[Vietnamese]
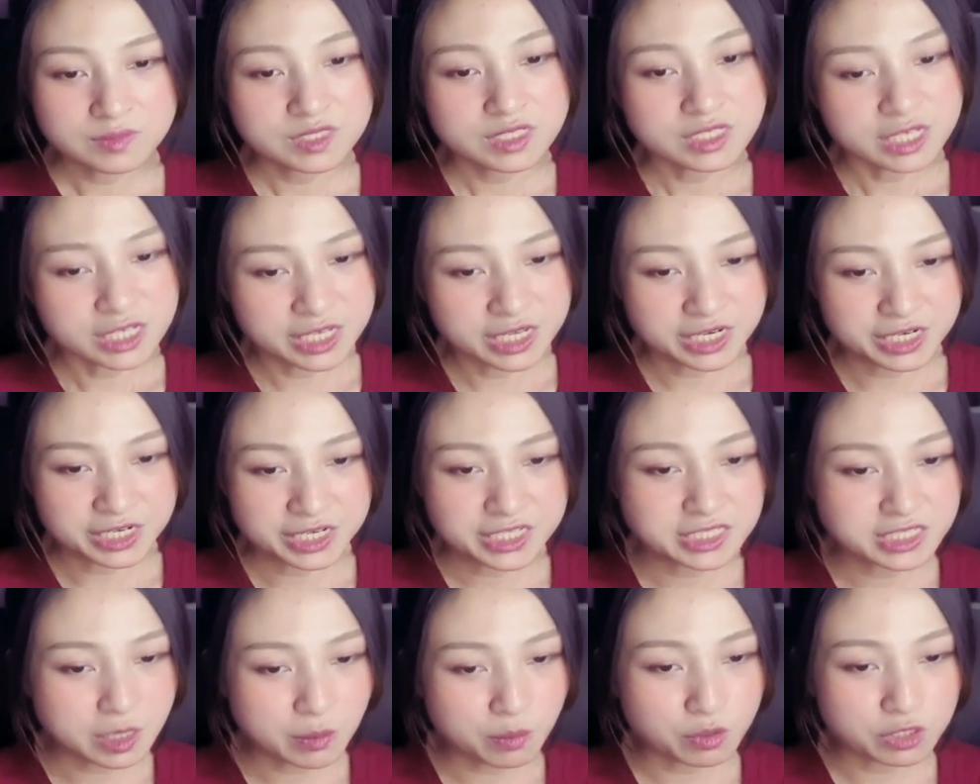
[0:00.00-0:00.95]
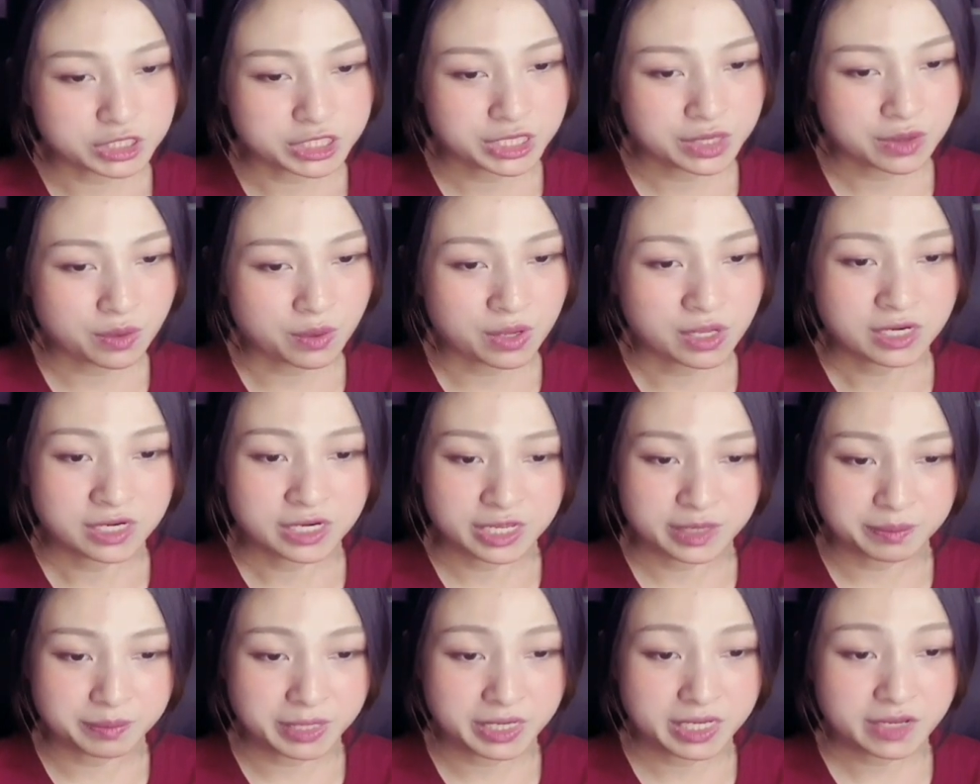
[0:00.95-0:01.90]
hiển nhiên sau một chiêu
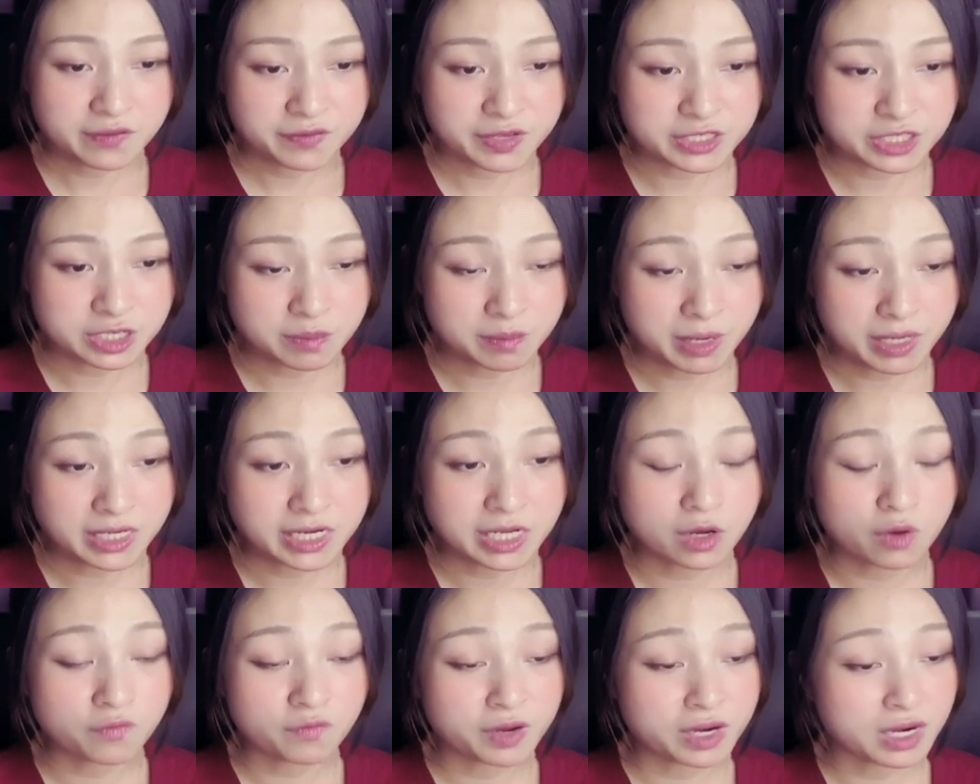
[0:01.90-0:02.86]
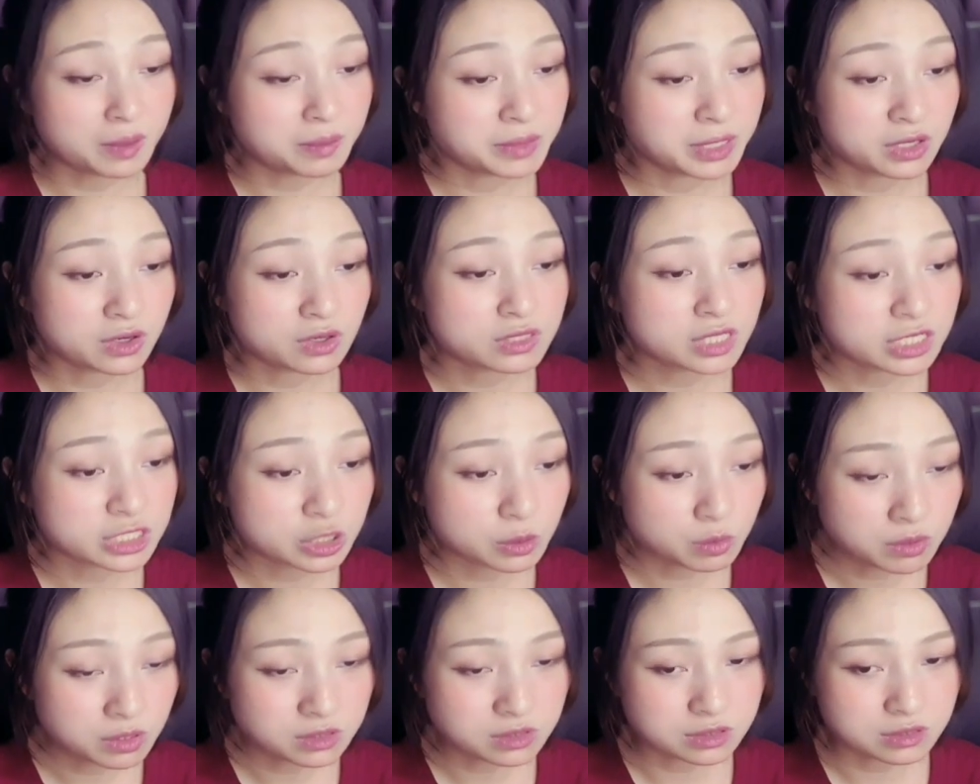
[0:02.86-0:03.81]
liền biết cái vị trước mắt này không phải là mình có thể chống
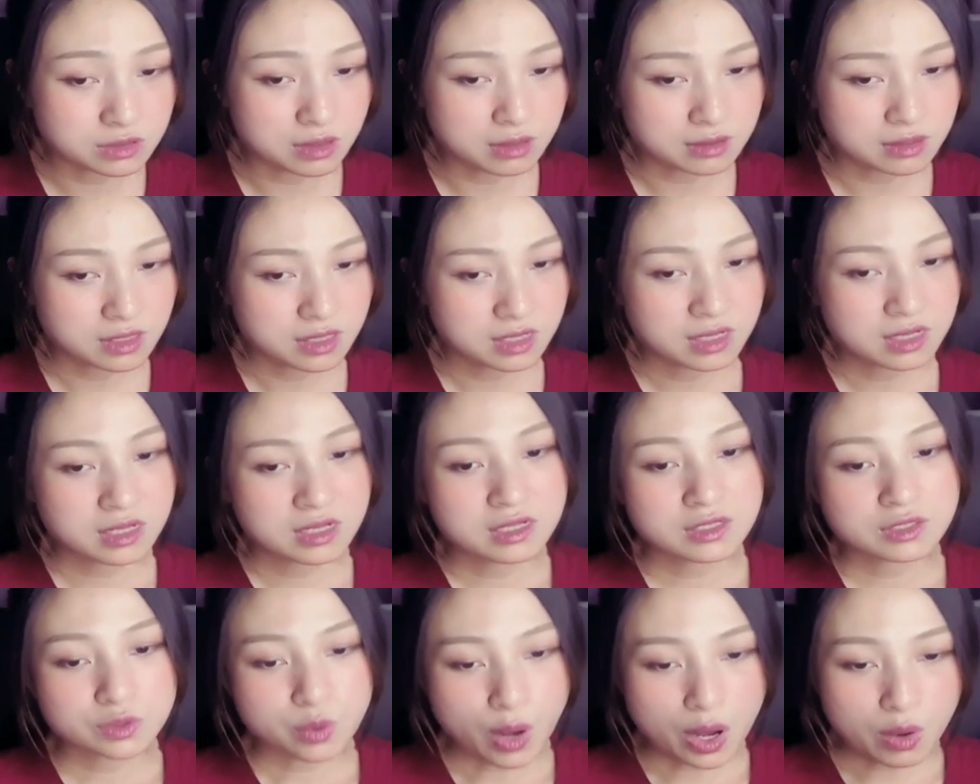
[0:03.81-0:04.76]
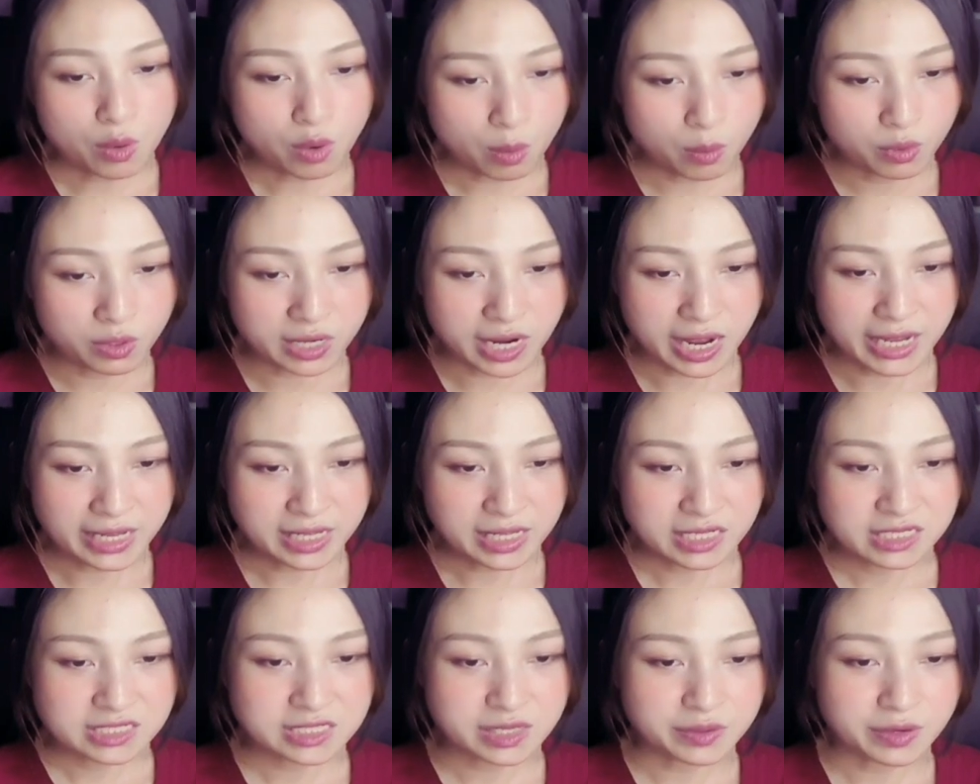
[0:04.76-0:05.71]
cự được thoáng qua một cái
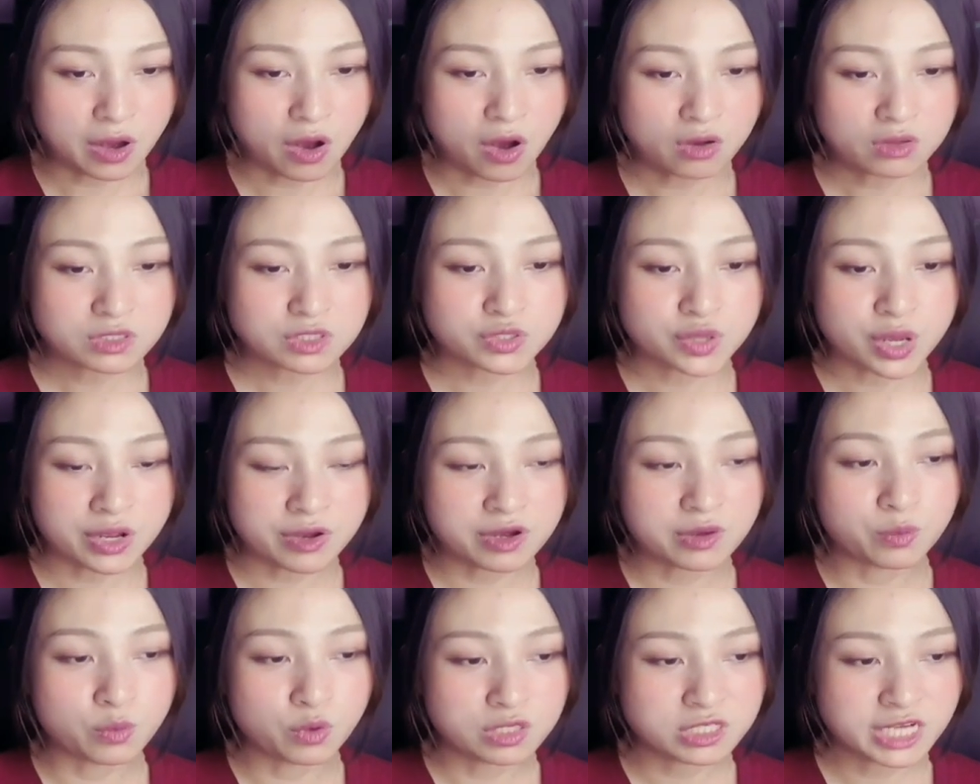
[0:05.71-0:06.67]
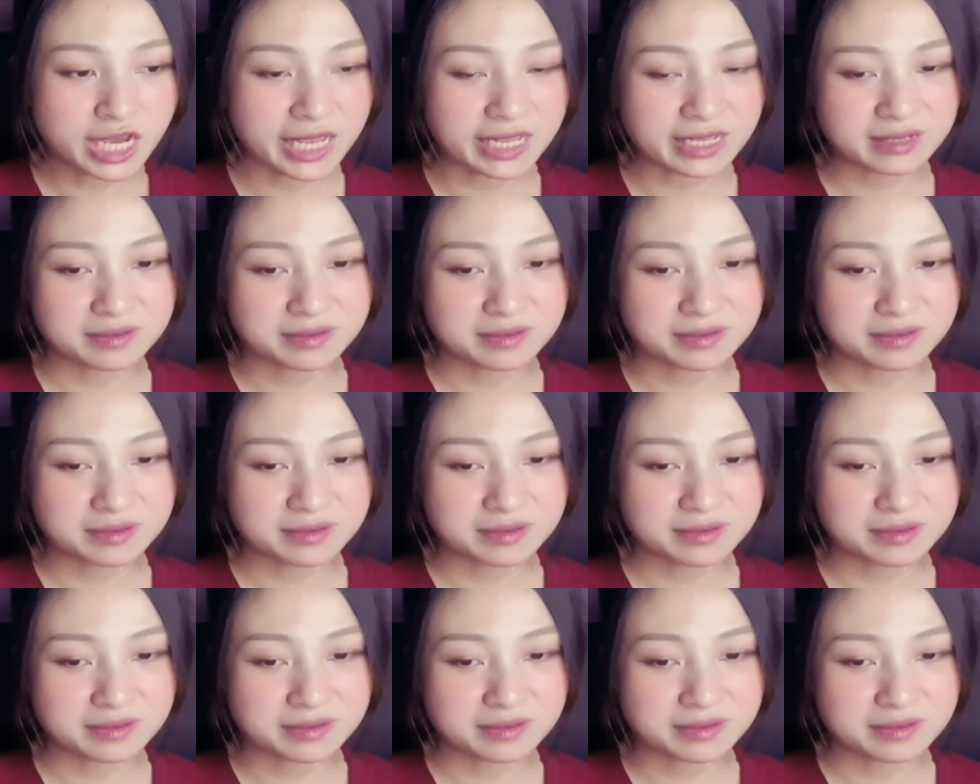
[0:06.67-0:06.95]
sau đó xoay người muốn chạy